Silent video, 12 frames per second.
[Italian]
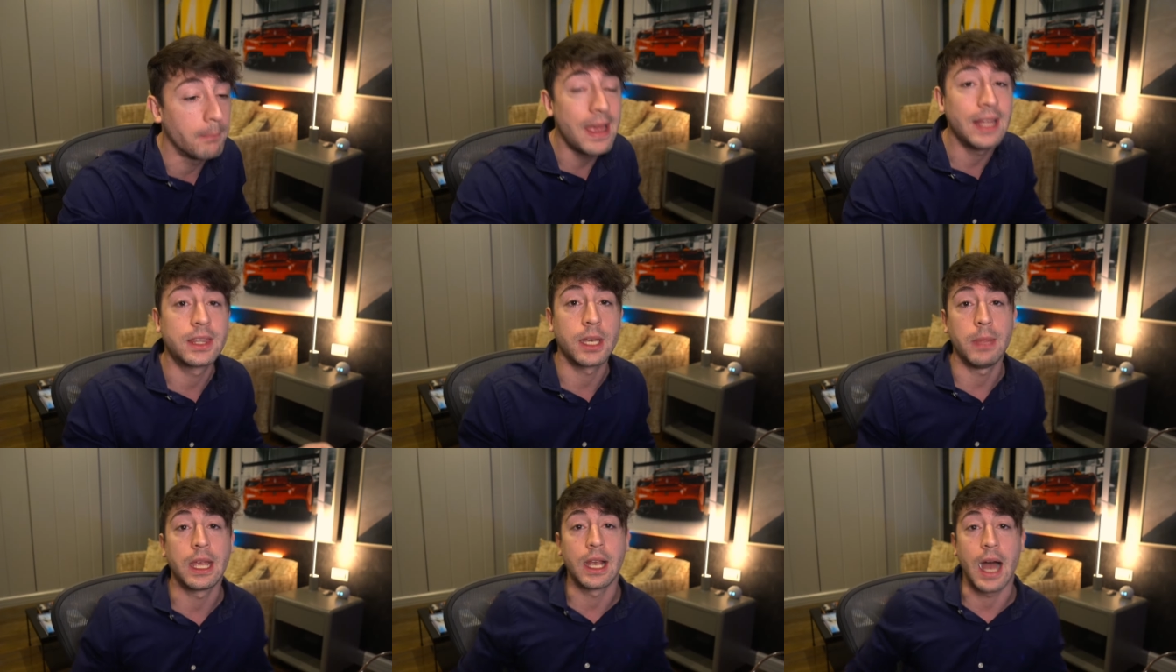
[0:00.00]

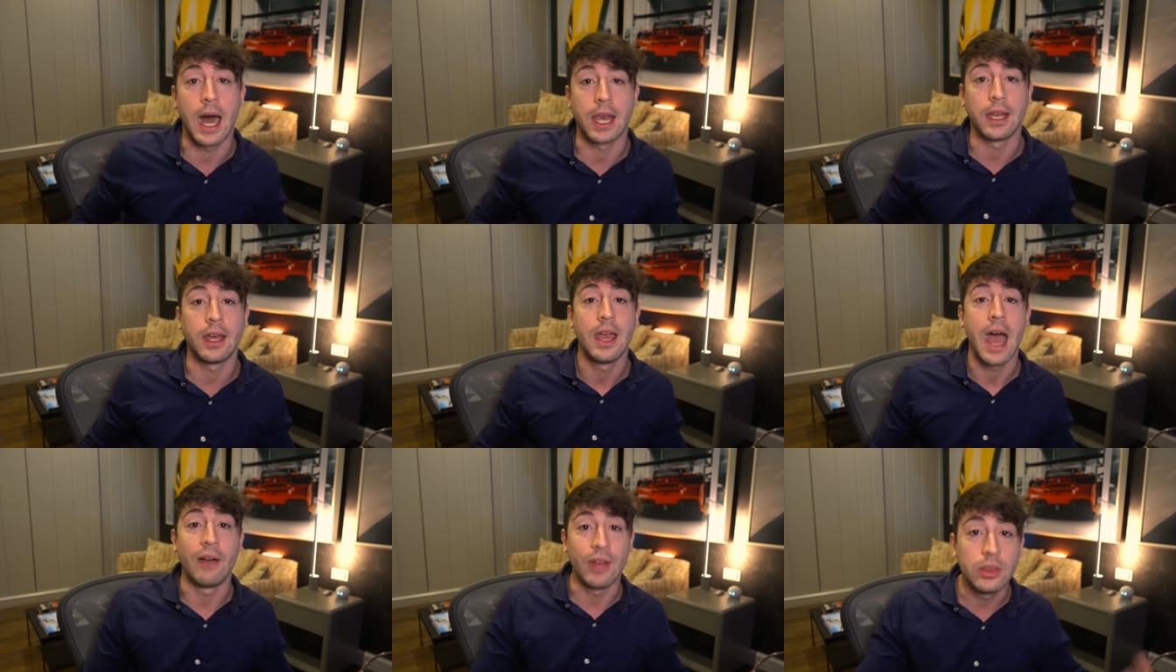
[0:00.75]
Mentre McLaren,
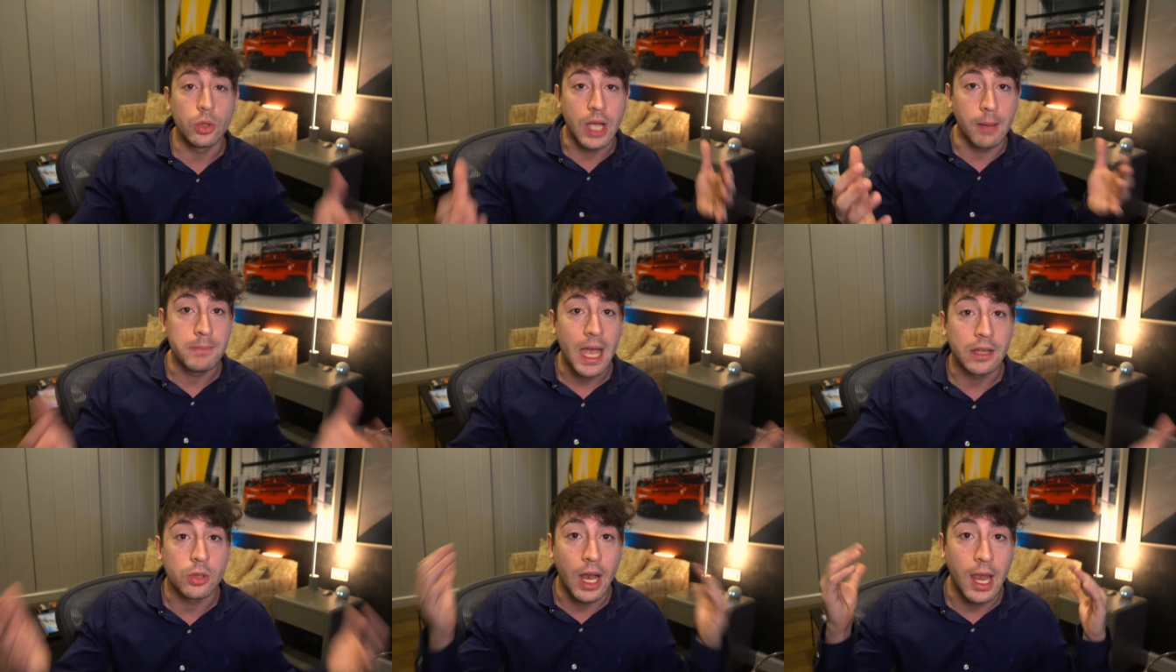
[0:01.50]
avendo
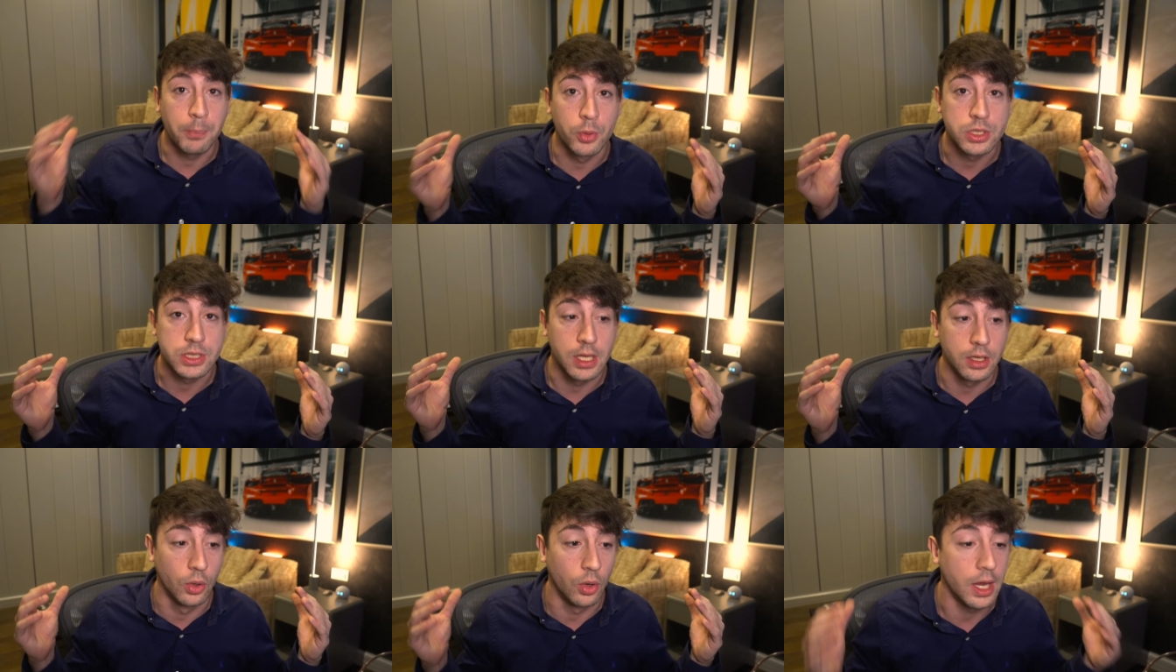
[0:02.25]
cambiato l'ala
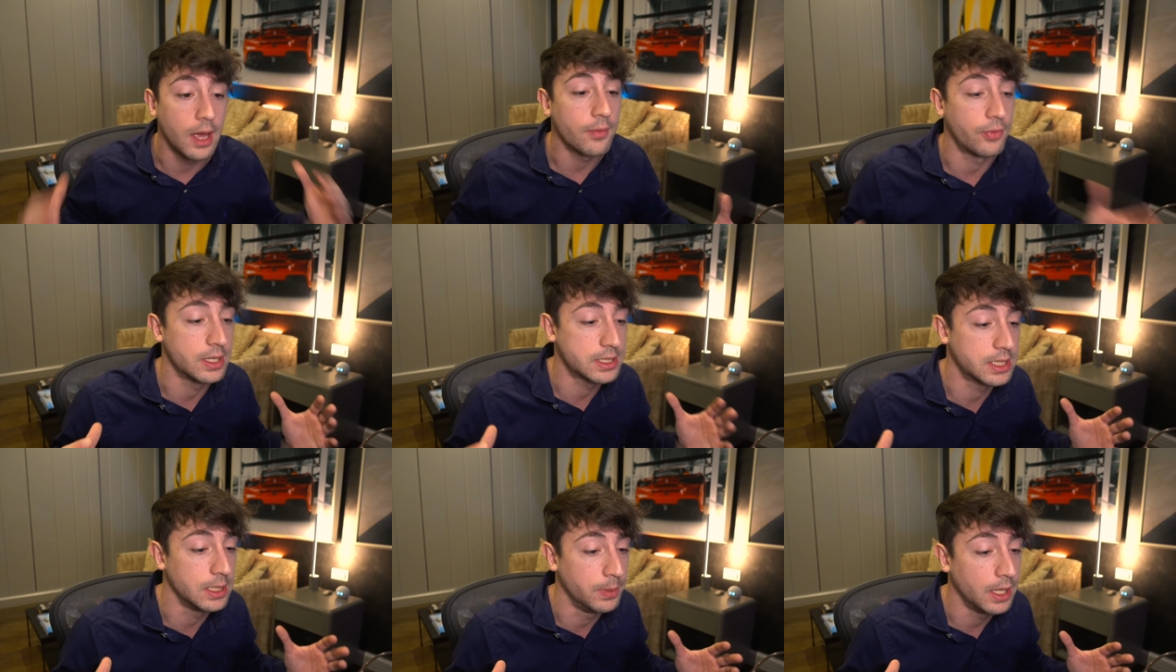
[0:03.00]
posteriore,
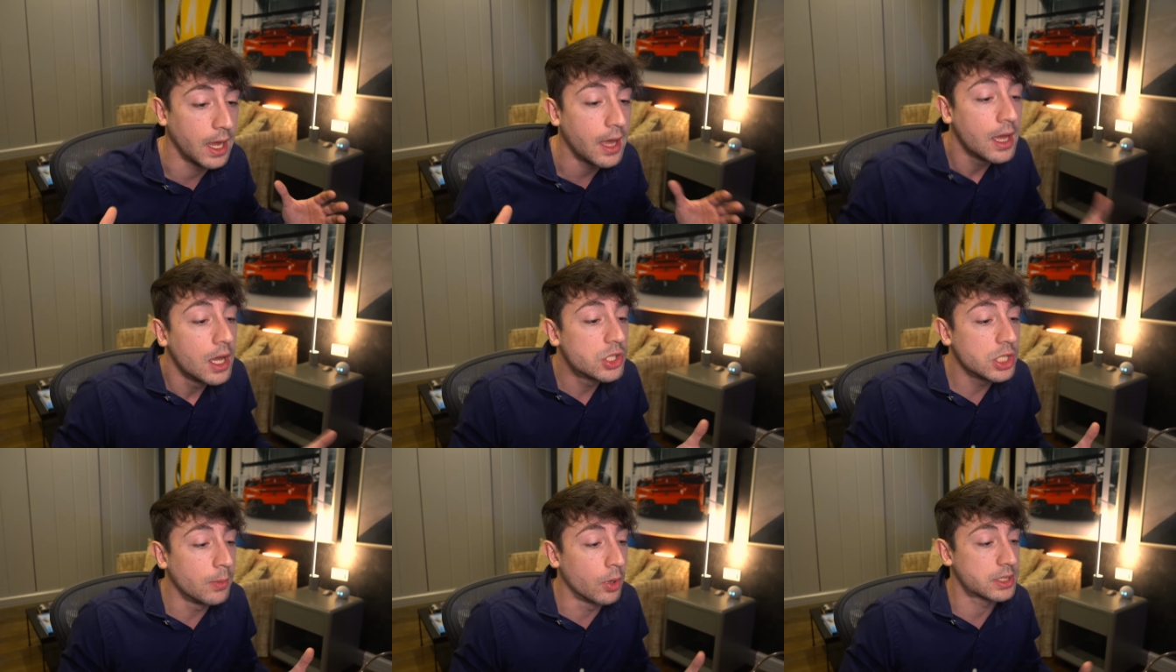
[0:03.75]
flessibile,
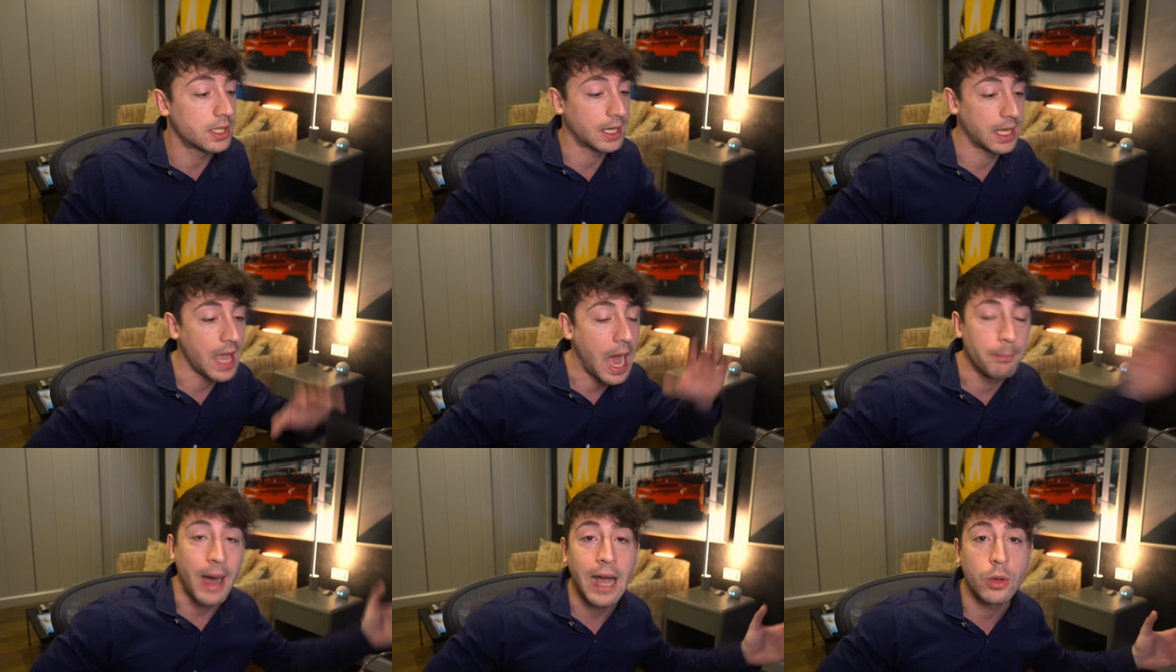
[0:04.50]
ci dimostra che
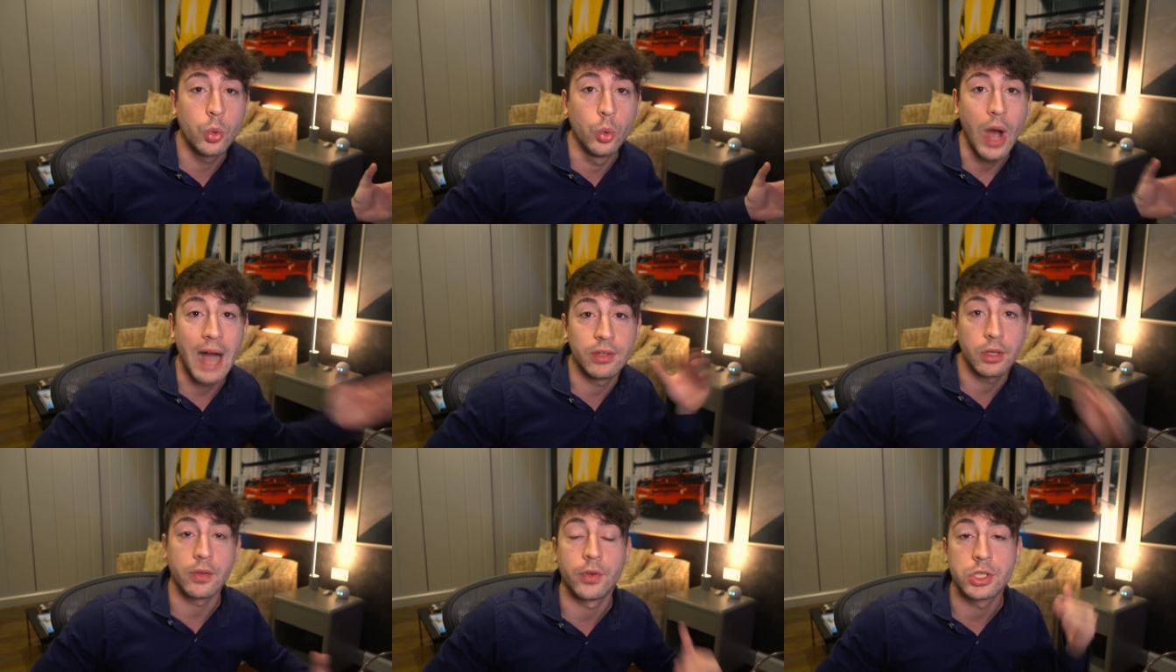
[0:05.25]
a Baku
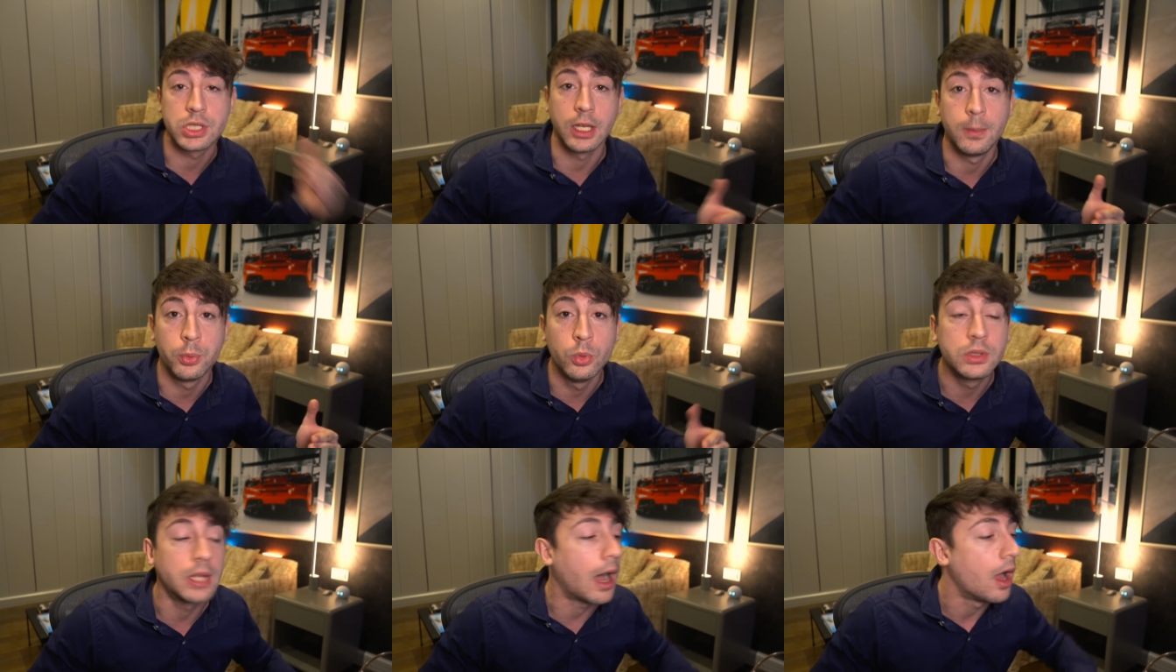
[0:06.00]
aveva una velocità di
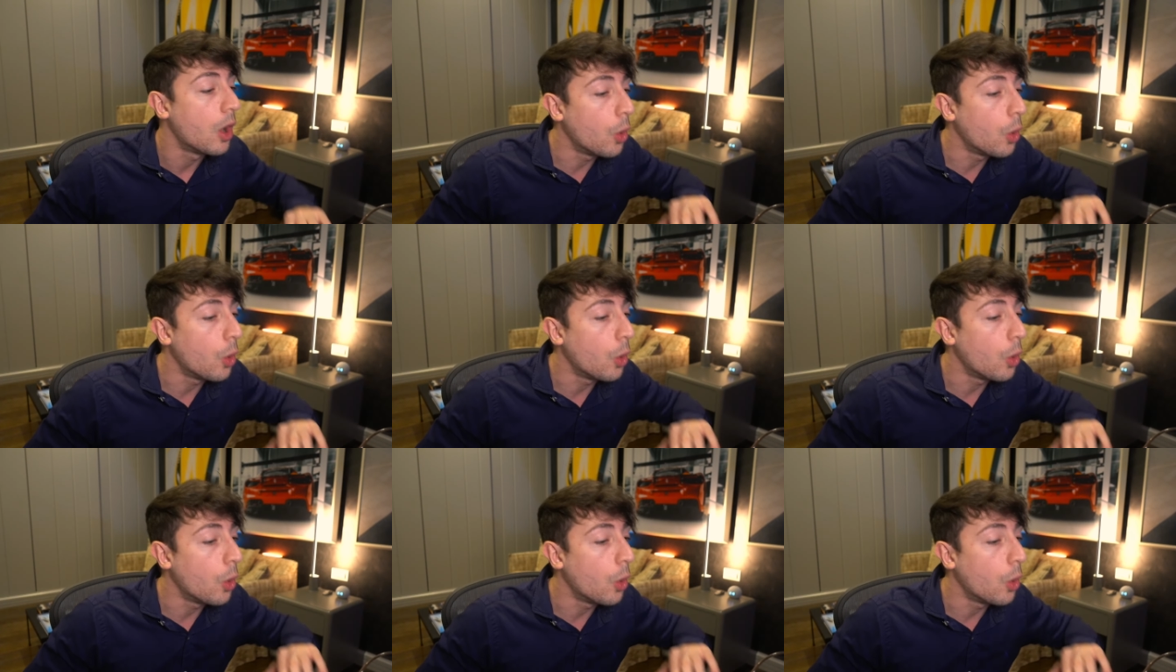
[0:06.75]
punta